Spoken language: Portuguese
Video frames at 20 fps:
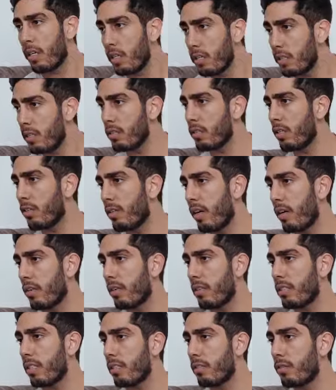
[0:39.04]
Quem disse que eu não quero
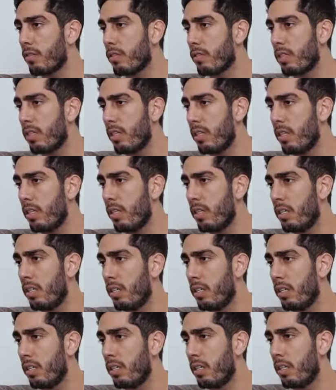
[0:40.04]
casar com você?
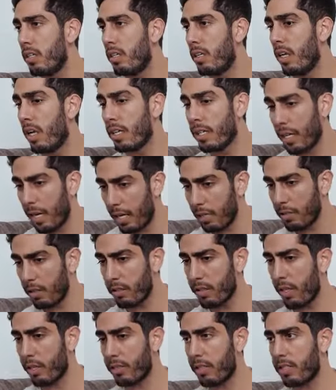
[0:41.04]
É claro que
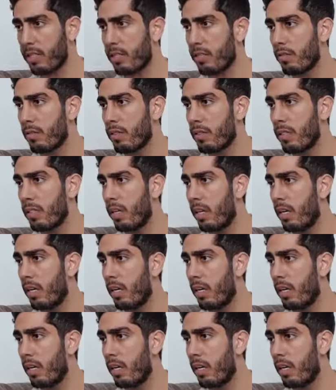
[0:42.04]
eu quero casar com você,